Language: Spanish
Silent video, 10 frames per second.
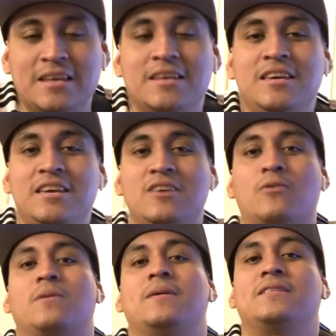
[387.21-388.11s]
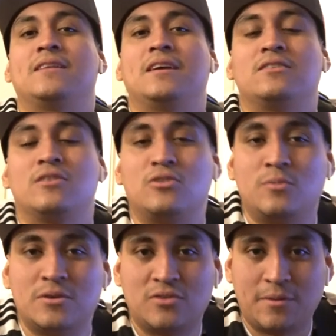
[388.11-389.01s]
Y obviamente no se te
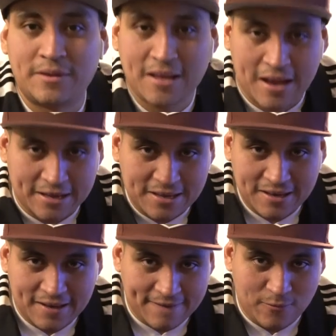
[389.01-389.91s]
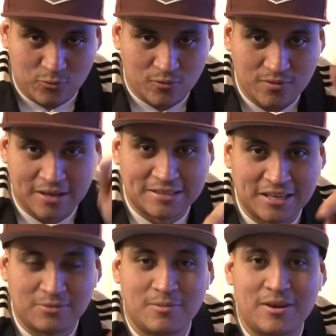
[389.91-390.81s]
olvide suscribirte aquí en YouTube. Así que
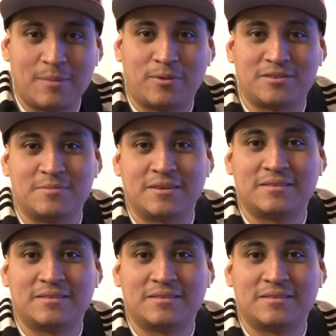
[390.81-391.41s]
nos vemos en la próxima.